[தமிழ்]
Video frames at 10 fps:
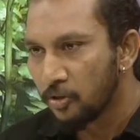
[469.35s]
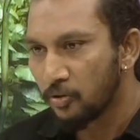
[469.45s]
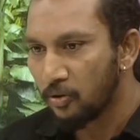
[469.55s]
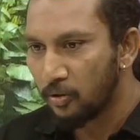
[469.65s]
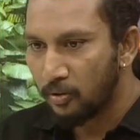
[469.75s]

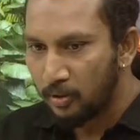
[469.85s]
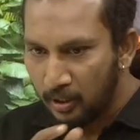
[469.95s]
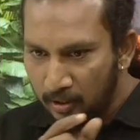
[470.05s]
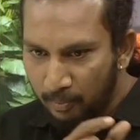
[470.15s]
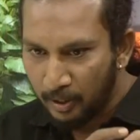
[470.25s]
ஸோ
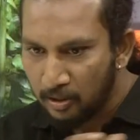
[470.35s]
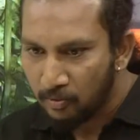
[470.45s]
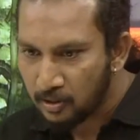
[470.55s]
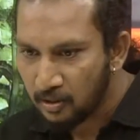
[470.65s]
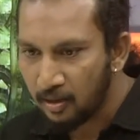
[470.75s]
இந்த பத்து
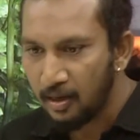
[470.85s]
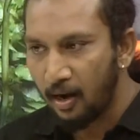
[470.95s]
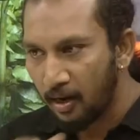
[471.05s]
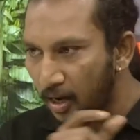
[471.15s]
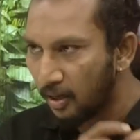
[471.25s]
வருஷத்தில்
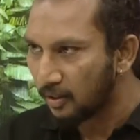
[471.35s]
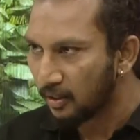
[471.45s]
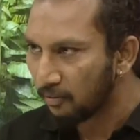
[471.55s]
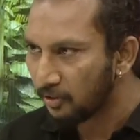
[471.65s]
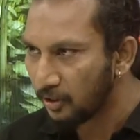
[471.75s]
நாங்கள்
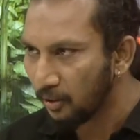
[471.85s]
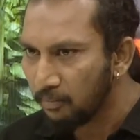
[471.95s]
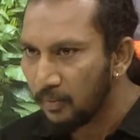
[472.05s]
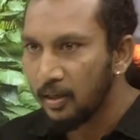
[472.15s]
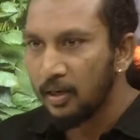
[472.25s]
கற்றுக்கிட்ட விஷயம்
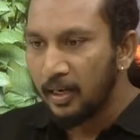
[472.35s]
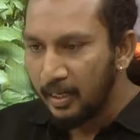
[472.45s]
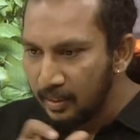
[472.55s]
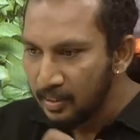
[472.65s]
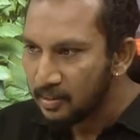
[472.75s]

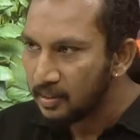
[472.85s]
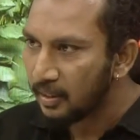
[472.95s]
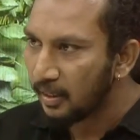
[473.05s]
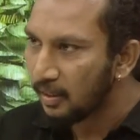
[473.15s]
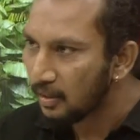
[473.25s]

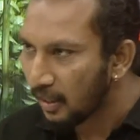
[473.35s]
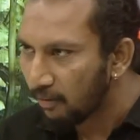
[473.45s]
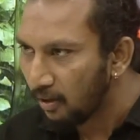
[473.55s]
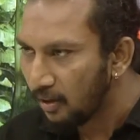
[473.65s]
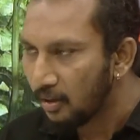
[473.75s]
இண்டஸ்ட்ரிக்கு என்ன தேவை